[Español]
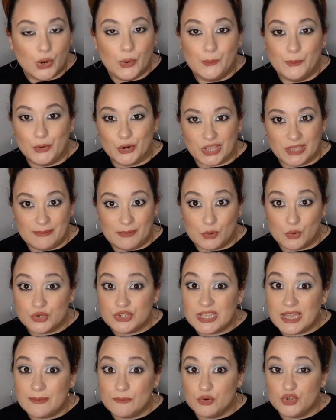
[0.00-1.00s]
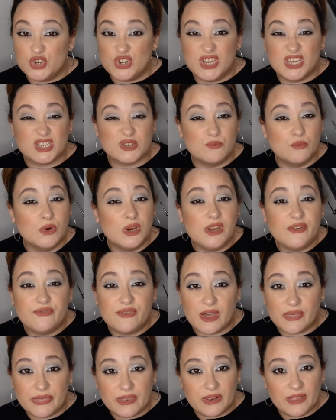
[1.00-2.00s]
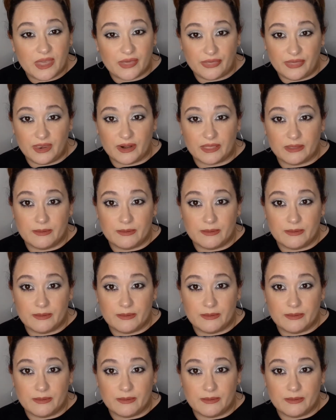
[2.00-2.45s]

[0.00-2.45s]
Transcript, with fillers: porque me gusta mucho y es muy fácil de hacer,